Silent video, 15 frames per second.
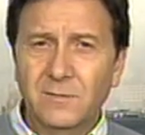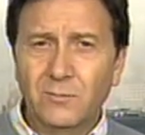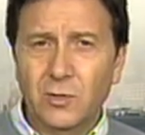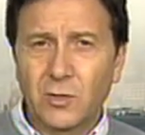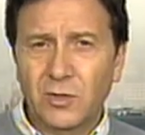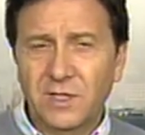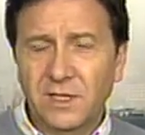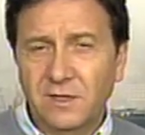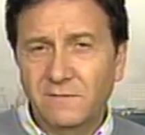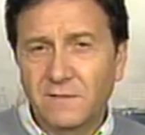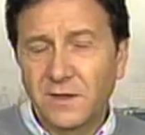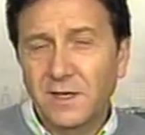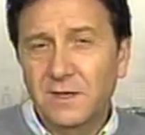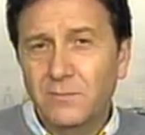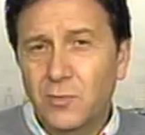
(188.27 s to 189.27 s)
por
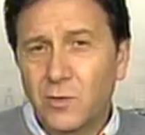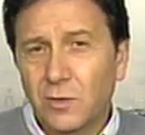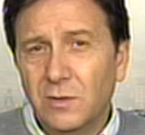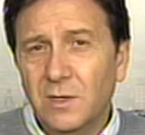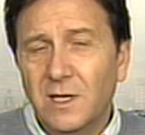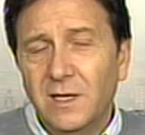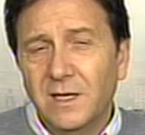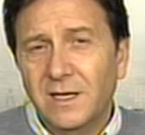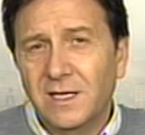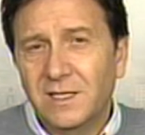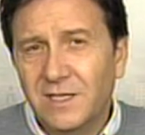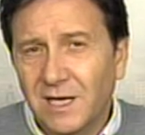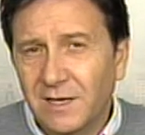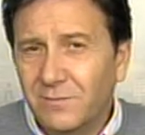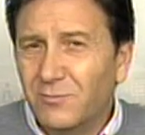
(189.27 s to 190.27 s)
satisfacer y por
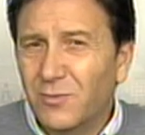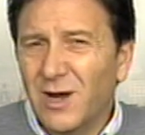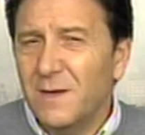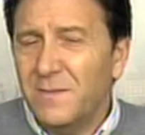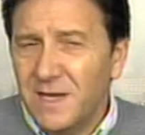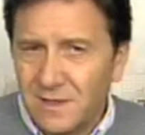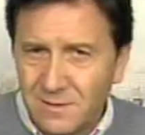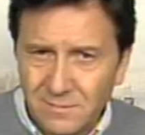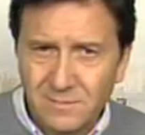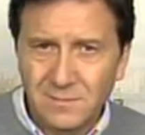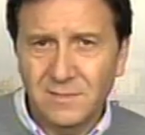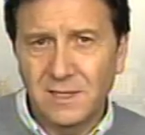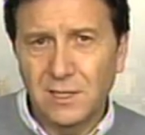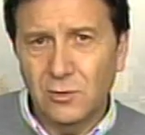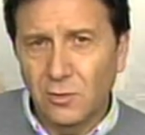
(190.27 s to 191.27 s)
estar por el bien
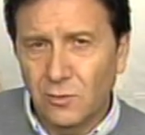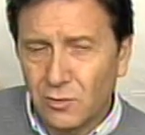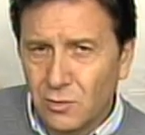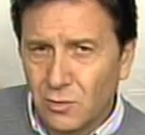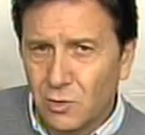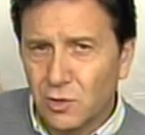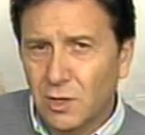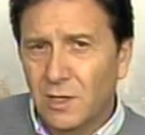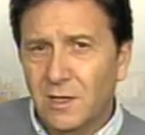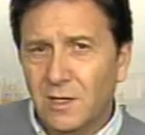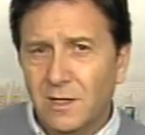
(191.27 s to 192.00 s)
de todos los